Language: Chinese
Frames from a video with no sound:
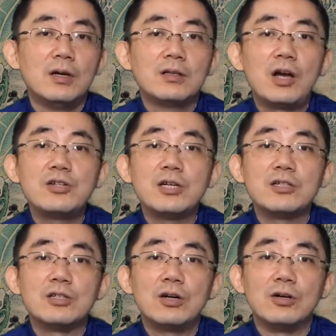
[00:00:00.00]
到这个
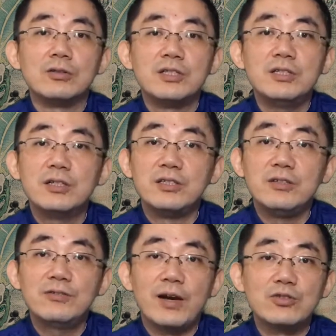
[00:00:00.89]
时候，秦可卿
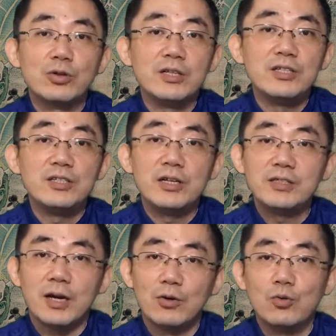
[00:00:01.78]
反说了一些
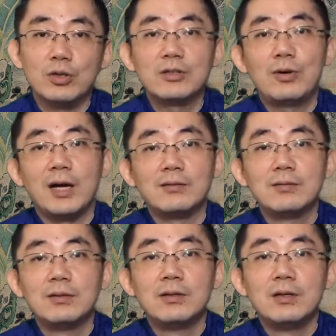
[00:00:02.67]
想活的话。
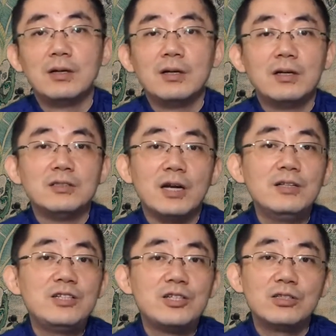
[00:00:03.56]
人
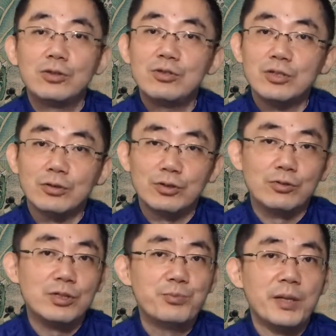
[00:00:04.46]
其实都是有求
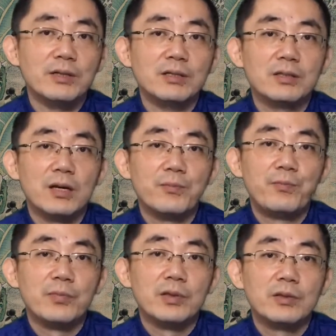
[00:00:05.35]
生本能的，
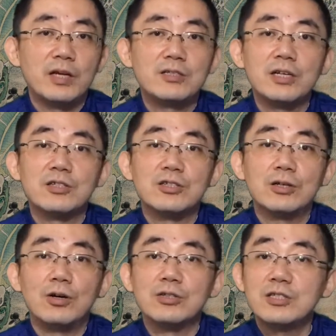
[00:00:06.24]
但是这个时
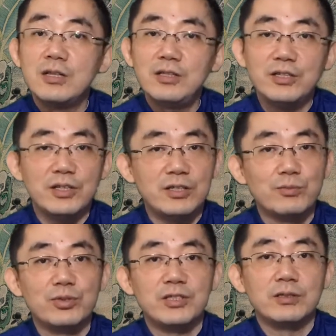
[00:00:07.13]
候身体已经
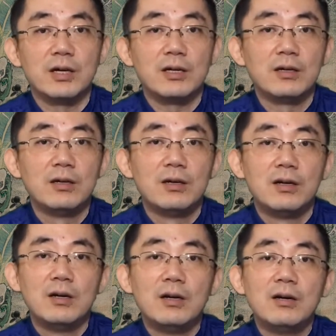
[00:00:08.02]
不行了。
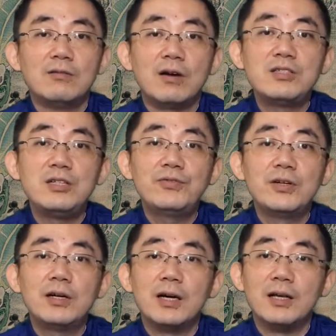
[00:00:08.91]
王熙凤
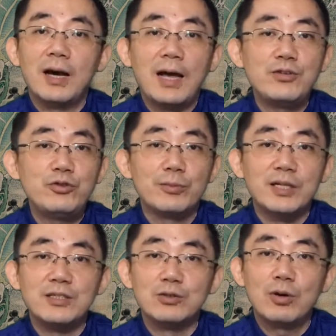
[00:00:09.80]
很含蓄的把
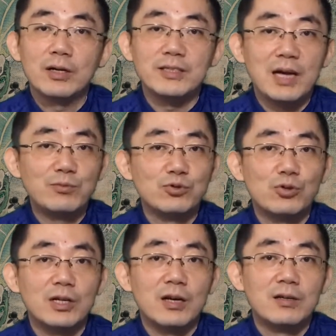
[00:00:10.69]
情况给贾母说
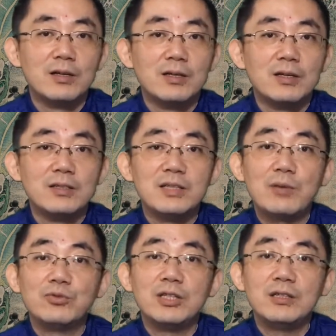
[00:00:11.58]
了，贾
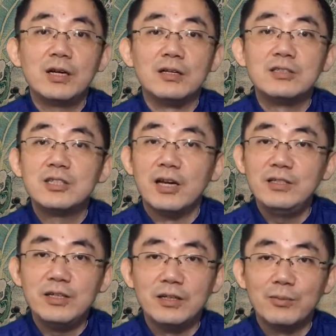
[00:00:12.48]
母听了沉
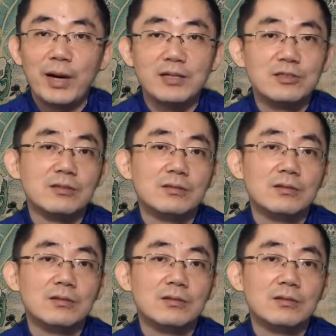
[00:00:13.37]
吟了半日。